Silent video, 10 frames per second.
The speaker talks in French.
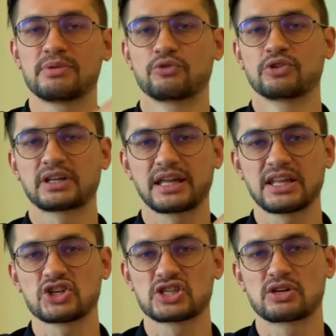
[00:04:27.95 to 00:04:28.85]
votre
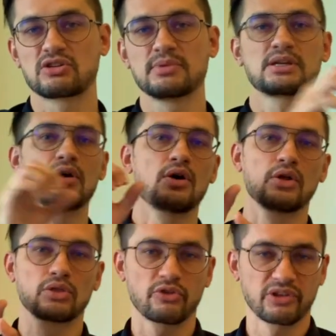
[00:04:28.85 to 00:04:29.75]
énergie économique
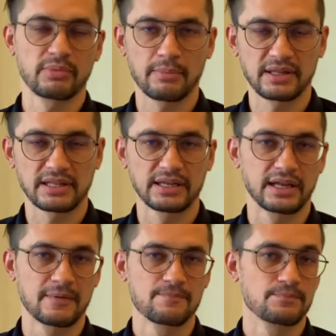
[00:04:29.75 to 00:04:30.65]
dans un bien matériel.